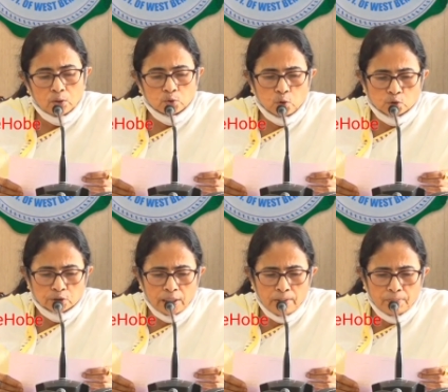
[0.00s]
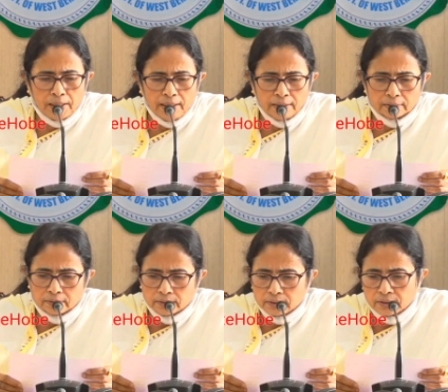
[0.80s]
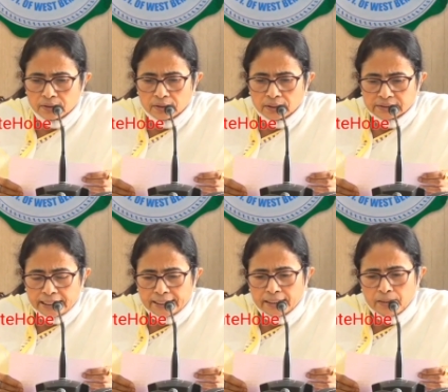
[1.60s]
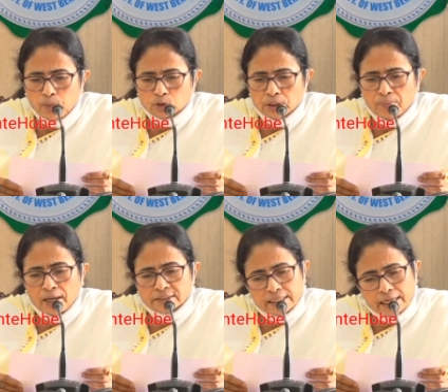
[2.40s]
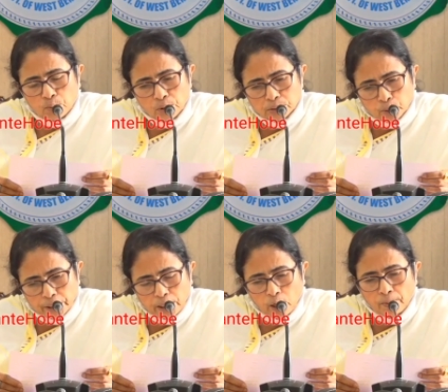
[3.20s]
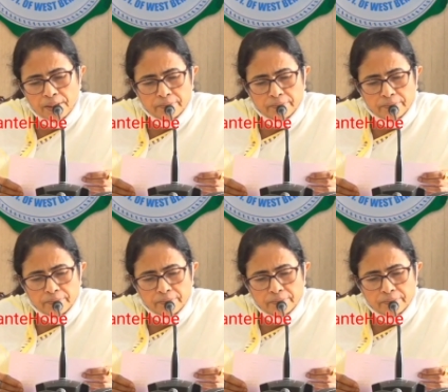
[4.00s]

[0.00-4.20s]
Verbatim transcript: দোসরা এপ্রিল স্যাটারডে পড়ছে ফার্স্ট ল্যাঙ্গুয়েজ পরীক্ষা হবে